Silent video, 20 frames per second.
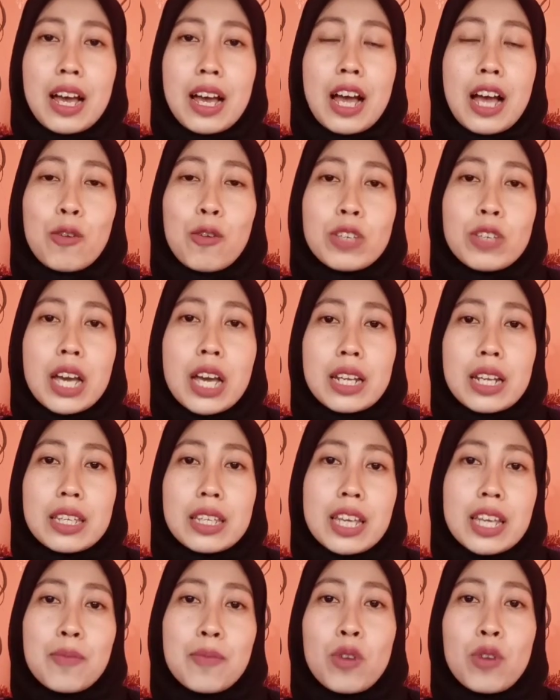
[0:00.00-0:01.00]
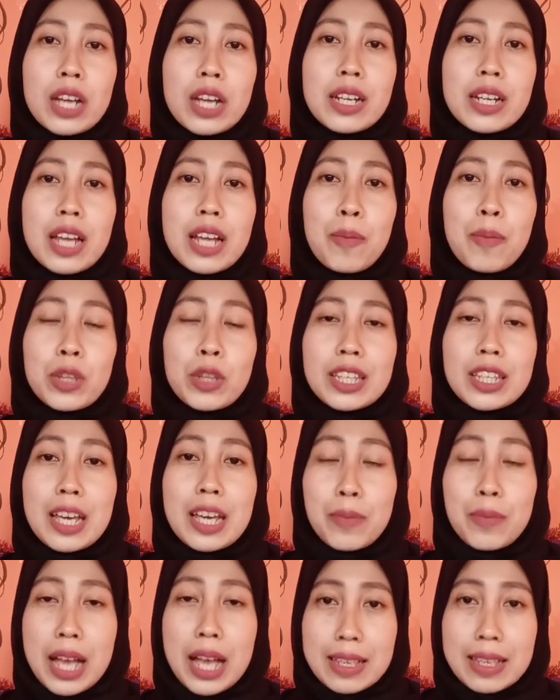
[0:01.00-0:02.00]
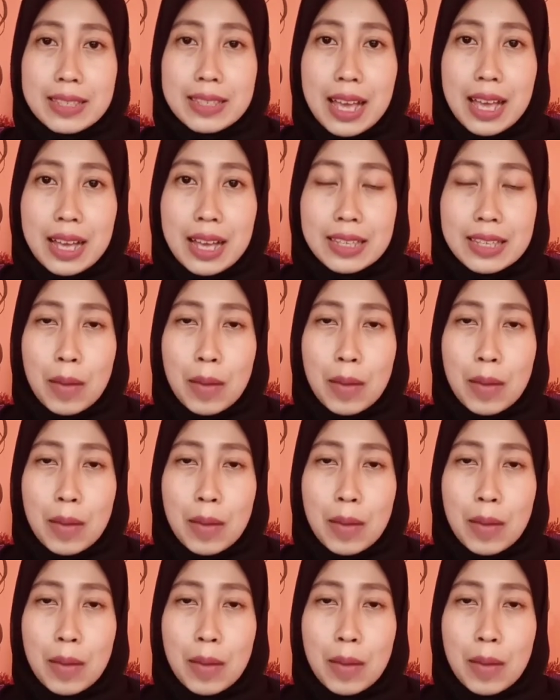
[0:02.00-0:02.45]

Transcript: aku nyarinya mulai dari apotek yang biasa